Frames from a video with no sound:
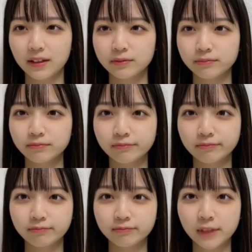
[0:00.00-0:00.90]
う
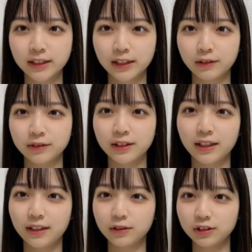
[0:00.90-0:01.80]
んなんだろう
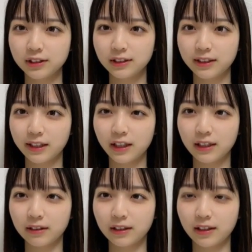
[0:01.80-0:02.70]
な個人的
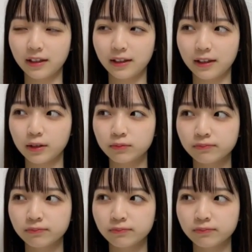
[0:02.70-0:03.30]
にはね